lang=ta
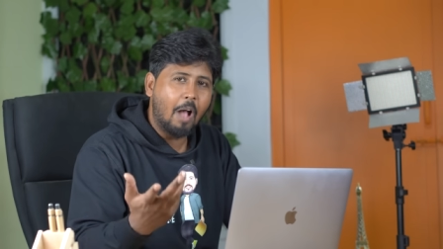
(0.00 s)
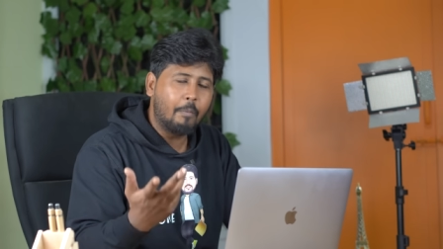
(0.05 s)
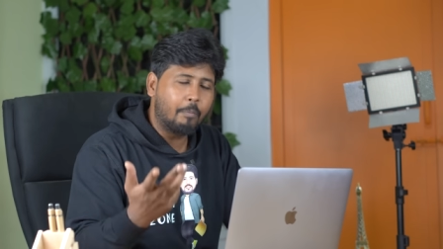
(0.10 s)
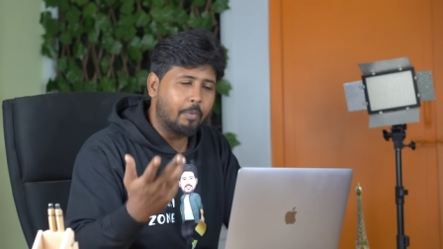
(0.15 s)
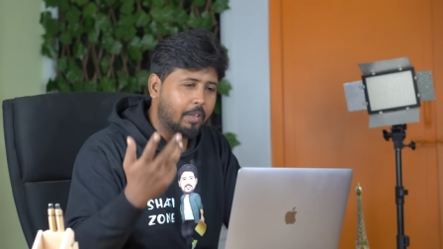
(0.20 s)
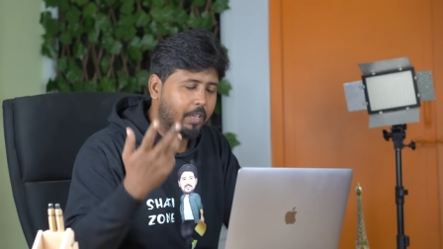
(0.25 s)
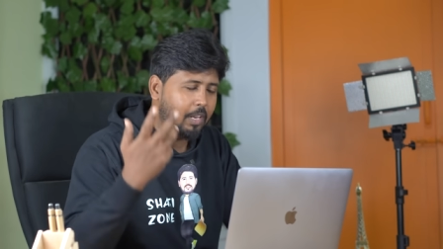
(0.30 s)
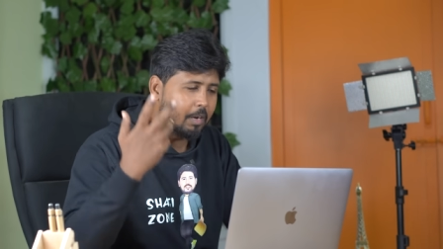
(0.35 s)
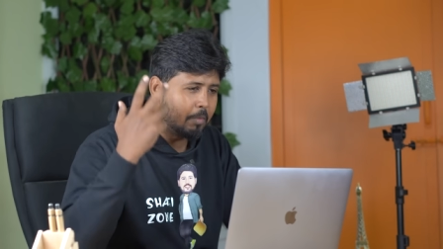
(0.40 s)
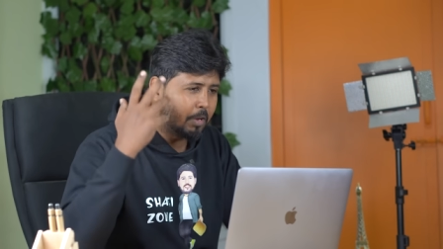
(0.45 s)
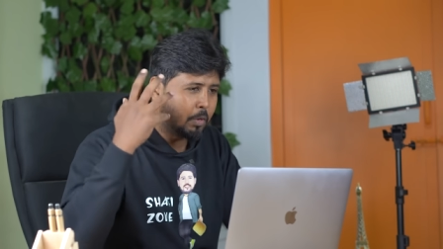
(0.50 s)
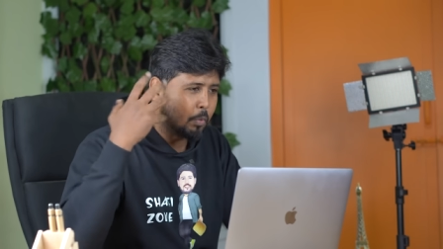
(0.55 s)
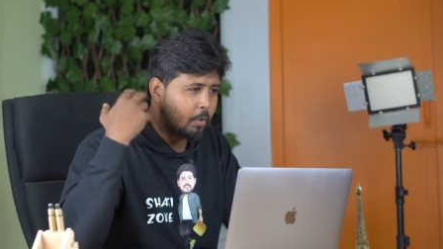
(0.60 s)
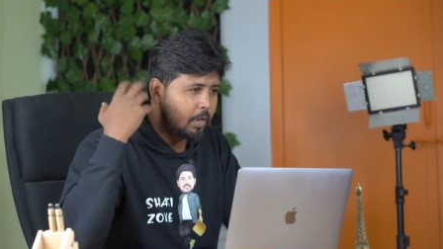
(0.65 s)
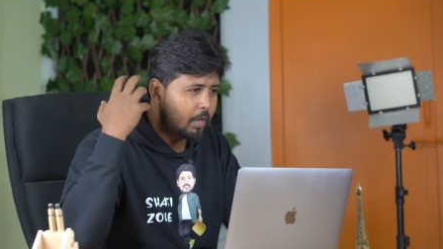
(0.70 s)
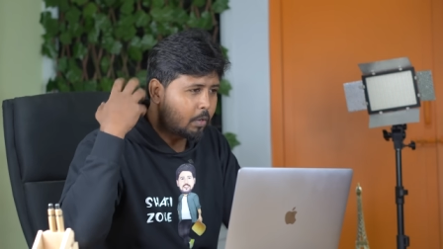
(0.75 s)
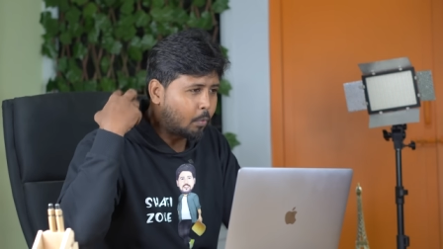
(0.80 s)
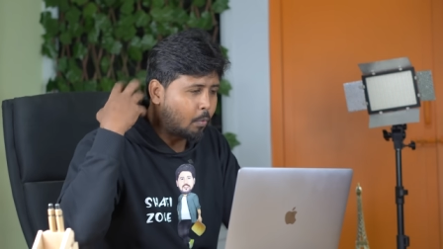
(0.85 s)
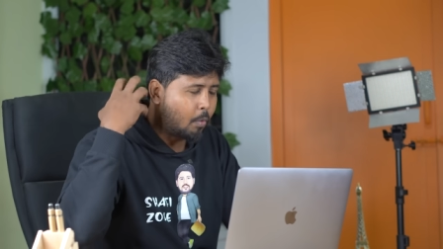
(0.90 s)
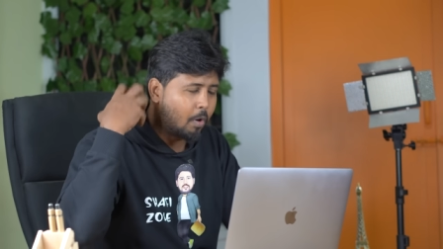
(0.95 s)
அப்படிங்கிற மாதிரி
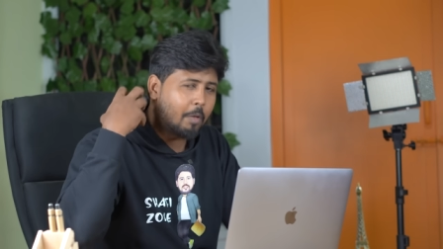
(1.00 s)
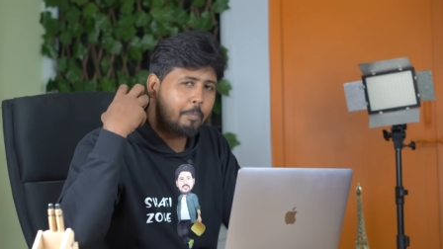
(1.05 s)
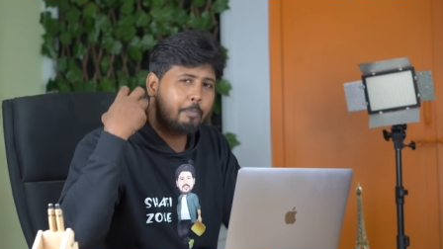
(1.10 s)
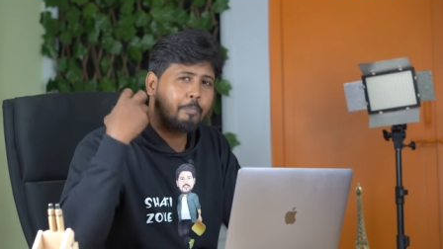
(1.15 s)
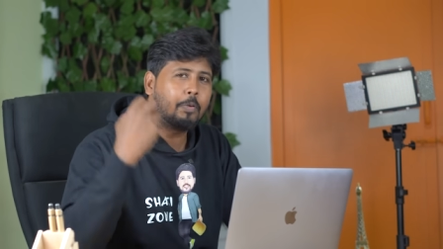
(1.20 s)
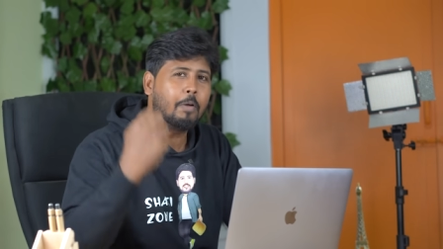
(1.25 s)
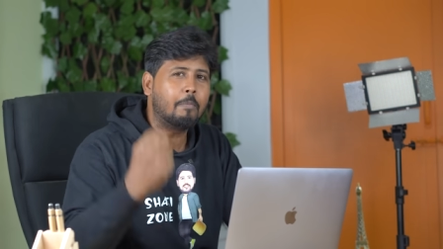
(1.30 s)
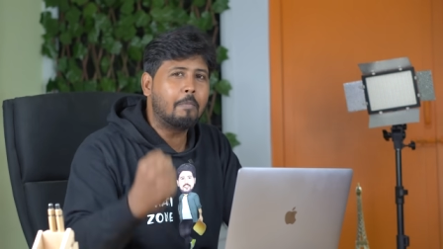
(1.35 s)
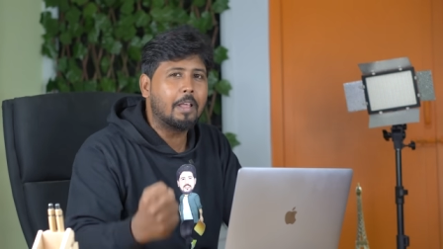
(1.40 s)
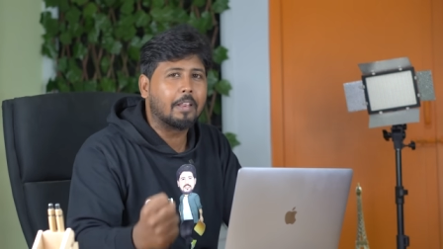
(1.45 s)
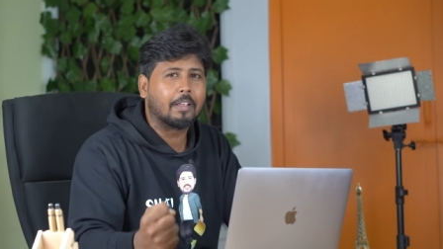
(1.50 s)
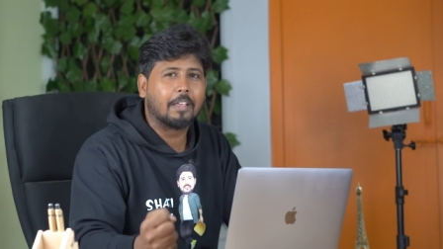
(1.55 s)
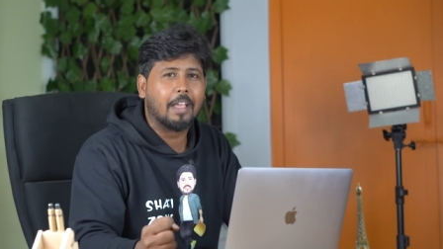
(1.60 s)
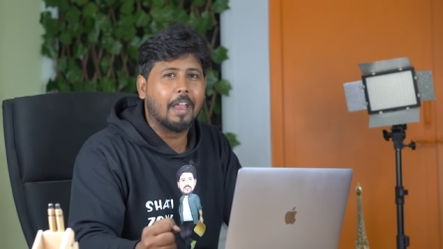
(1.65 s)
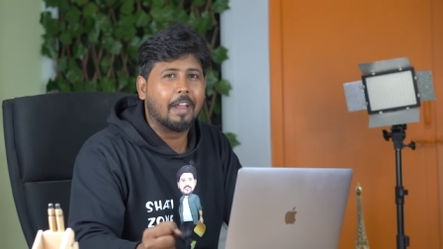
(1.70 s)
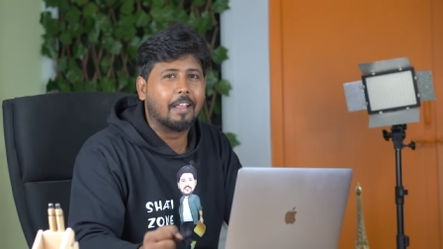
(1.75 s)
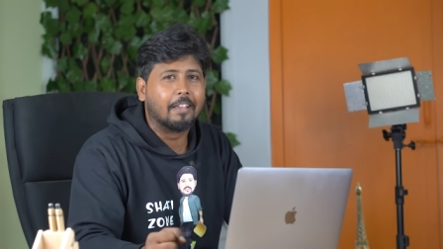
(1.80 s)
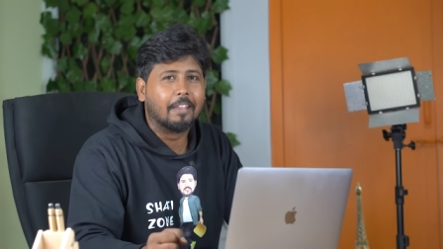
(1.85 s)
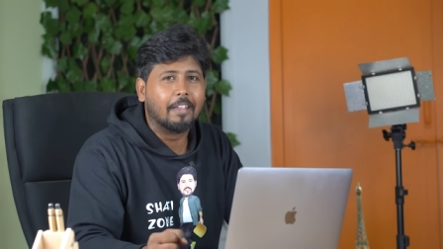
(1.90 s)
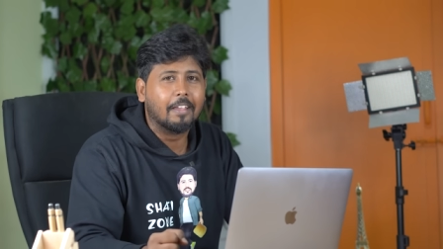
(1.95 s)
ஒரே குழப்பமா
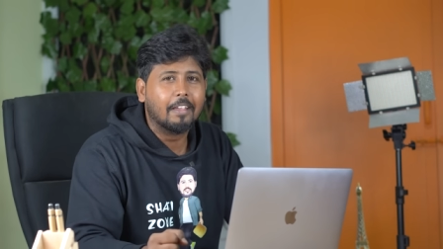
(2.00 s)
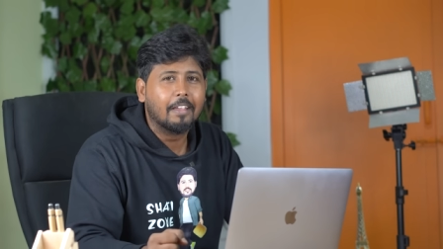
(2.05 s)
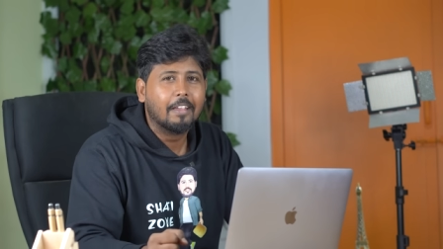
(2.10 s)
இருக்கு எனக்கு